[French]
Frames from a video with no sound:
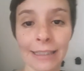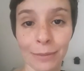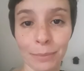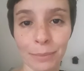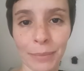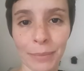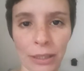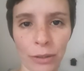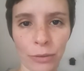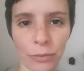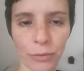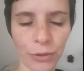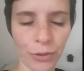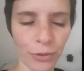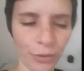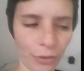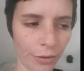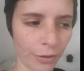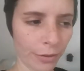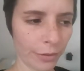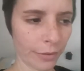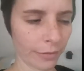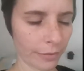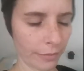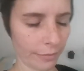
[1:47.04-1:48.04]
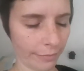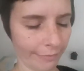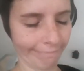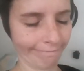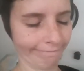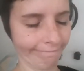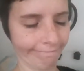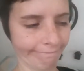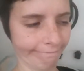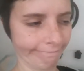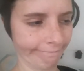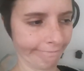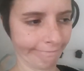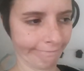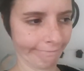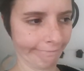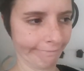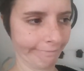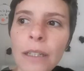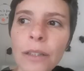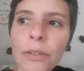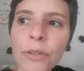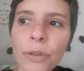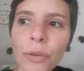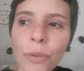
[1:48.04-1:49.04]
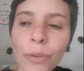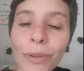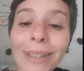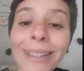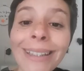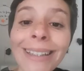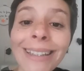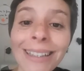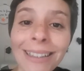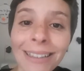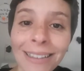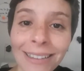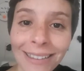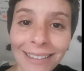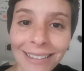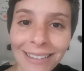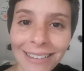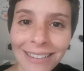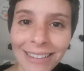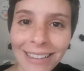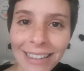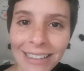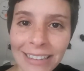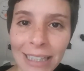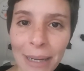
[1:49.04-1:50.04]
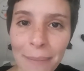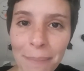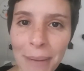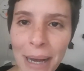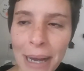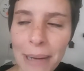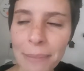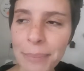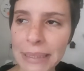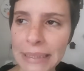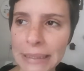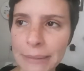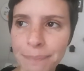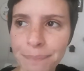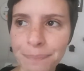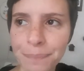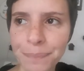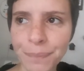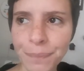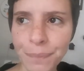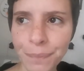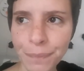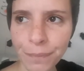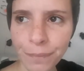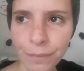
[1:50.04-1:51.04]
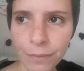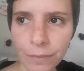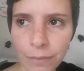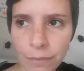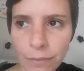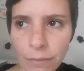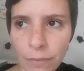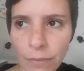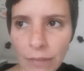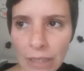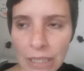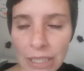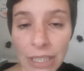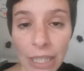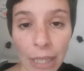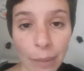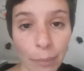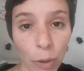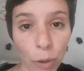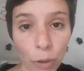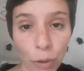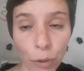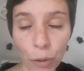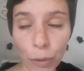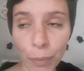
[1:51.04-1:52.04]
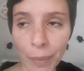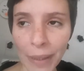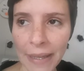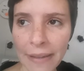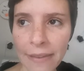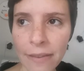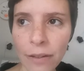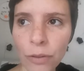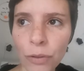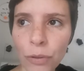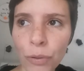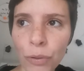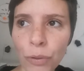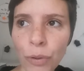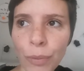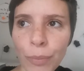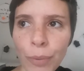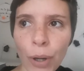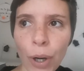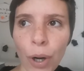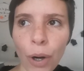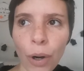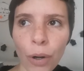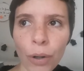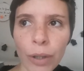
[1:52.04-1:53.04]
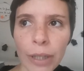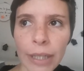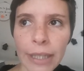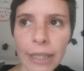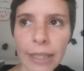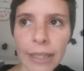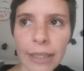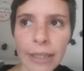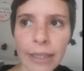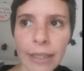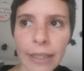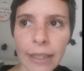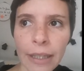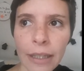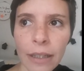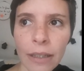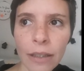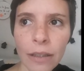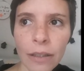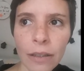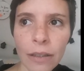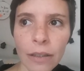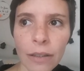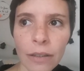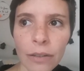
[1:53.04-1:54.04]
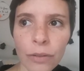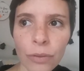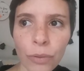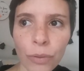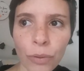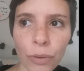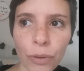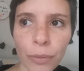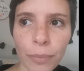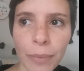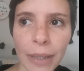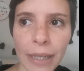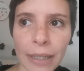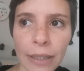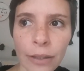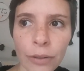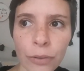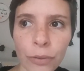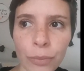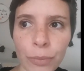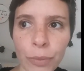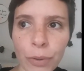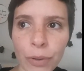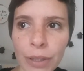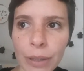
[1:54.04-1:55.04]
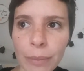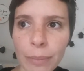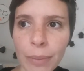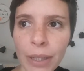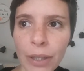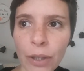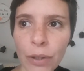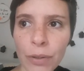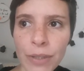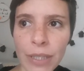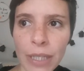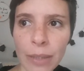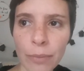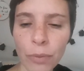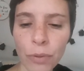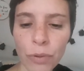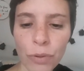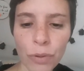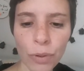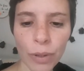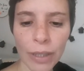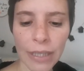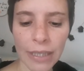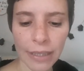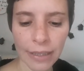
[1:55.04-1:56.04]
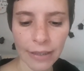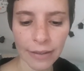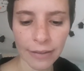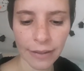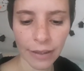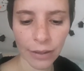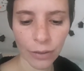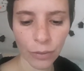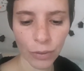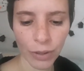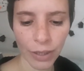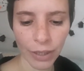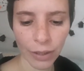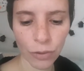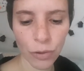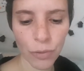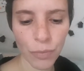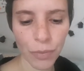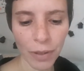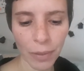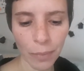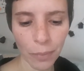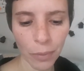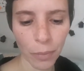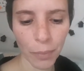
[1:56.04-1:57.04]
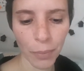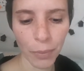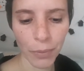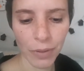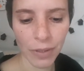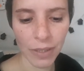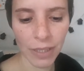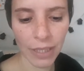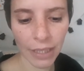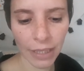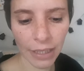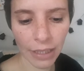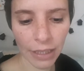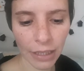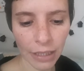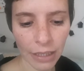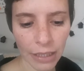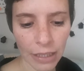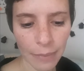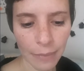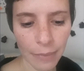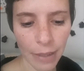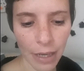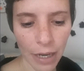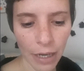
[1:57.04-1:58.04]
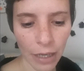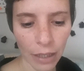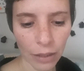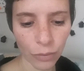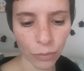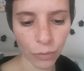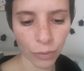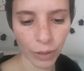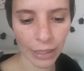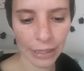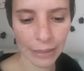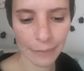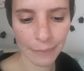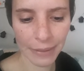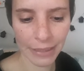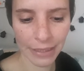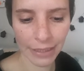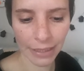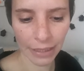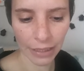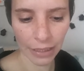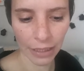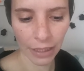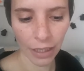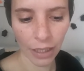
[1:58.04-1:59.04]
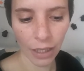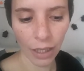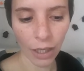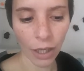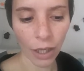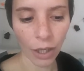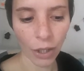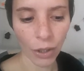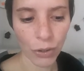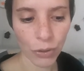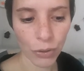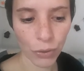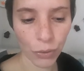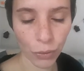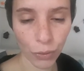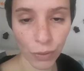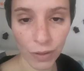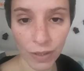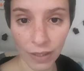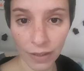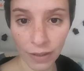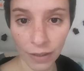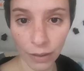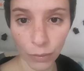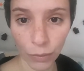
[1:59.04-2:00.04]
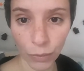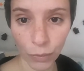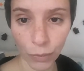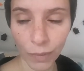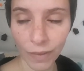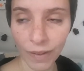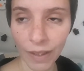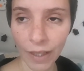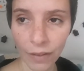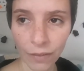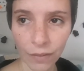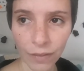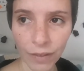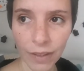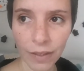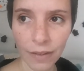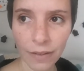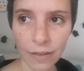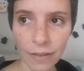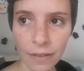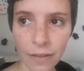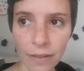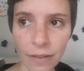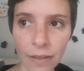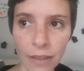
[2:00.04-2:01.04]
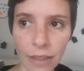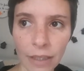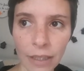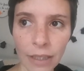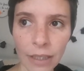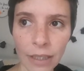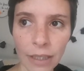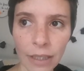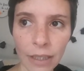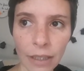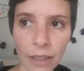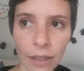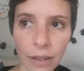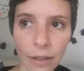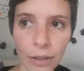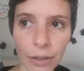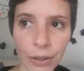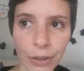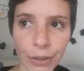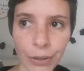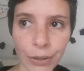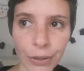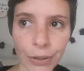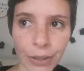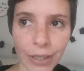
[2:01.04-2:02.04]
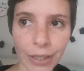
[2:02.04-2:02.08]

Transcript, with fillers: Pardon, je. Donc, la dame m'a appelé charmante personne au demeurant qui euh, donc m'a demandé plein d'enseignements sur les ateliers que je pouvais proposer, qui m'a donc expliqué ce que c'était que son service et euh,